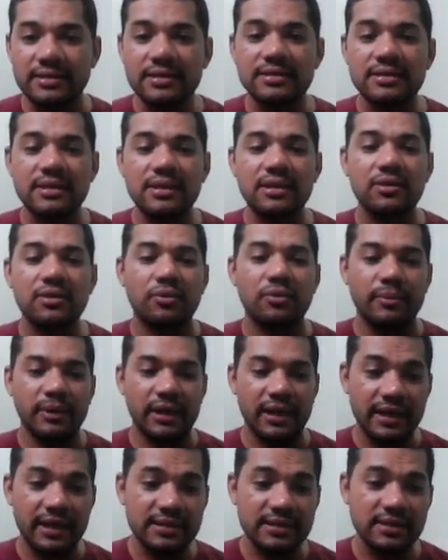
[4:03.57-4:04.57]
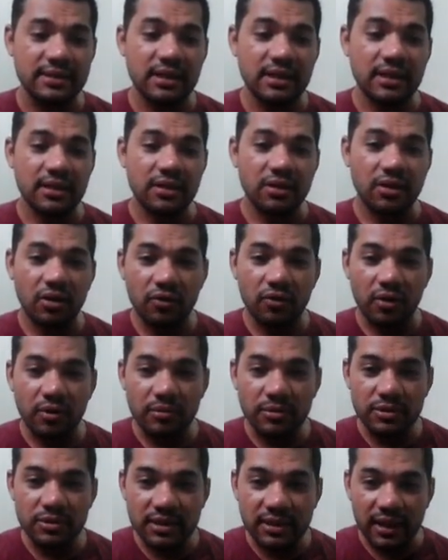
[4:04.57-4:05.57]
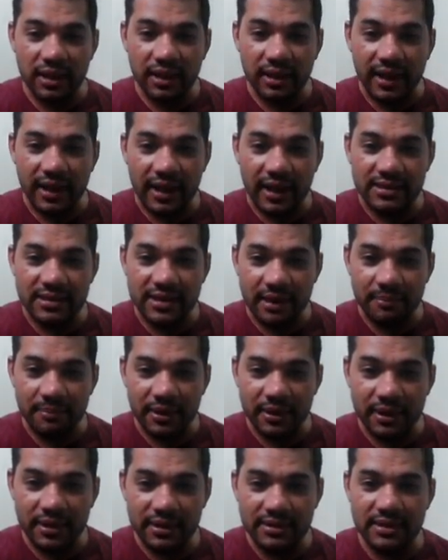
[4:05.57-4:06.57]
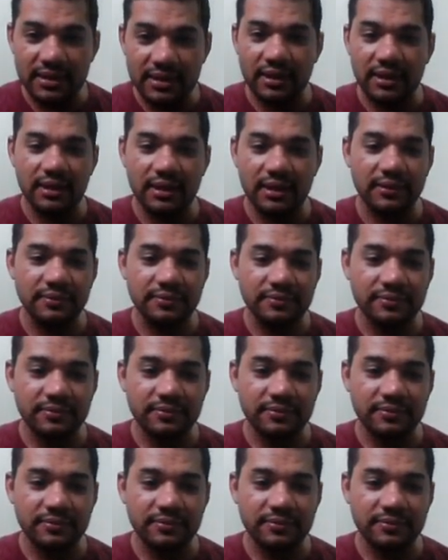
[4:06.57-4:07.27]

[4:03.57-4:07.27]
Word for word: e 5, beleza? Então, vamos interligar as chapinhas aqui.